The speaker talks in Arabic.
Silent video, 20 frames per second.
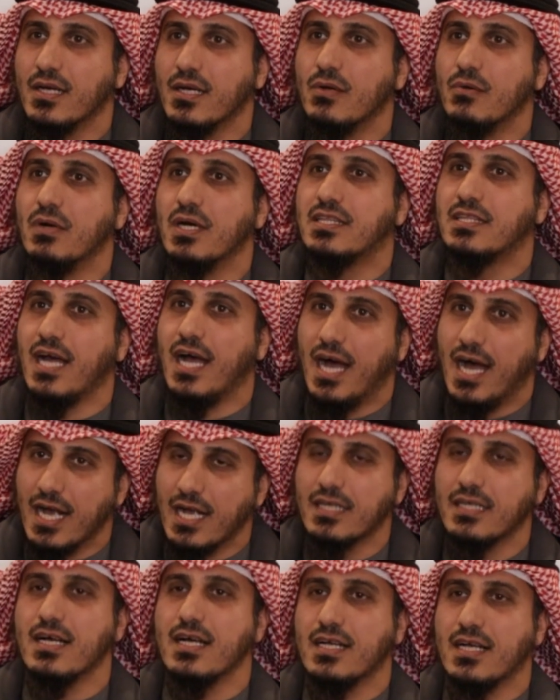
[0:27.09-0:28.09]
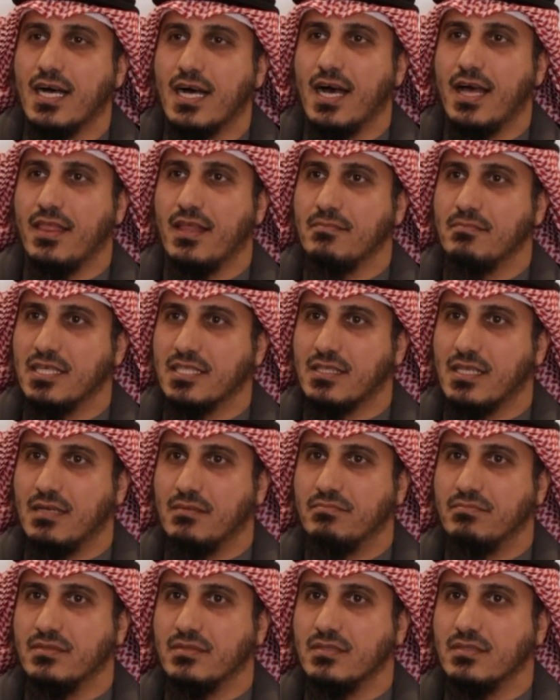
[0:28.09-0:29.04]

وتحقق هذا المطلب